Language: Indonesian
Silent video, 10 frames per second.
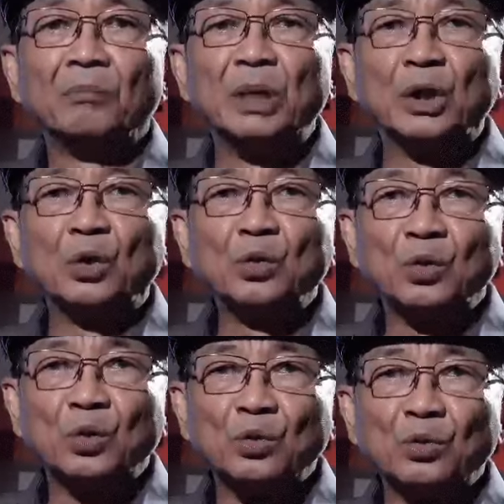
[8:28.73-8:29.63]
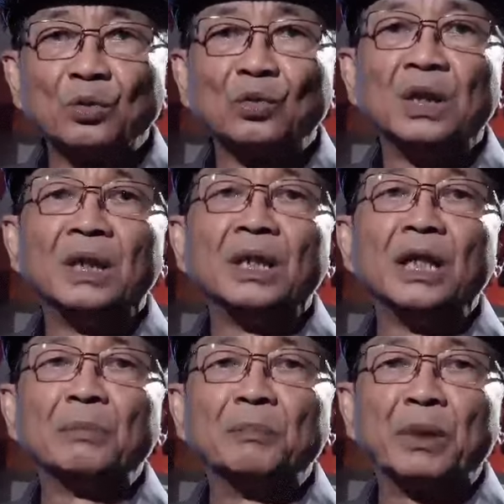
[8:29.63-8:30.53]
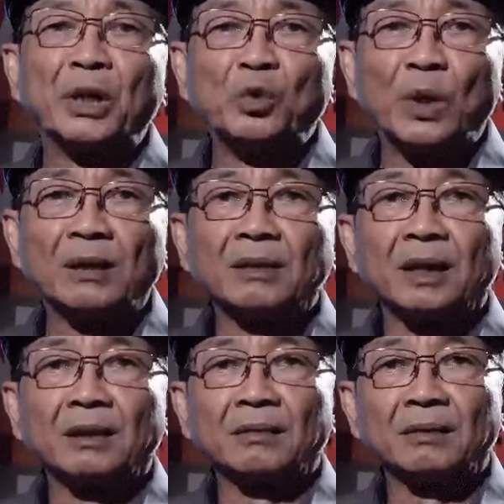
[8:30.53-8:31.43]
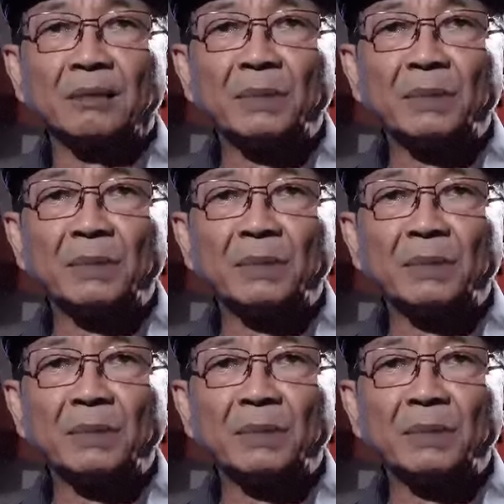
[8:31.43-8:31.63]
mendukung dan memperjuangkan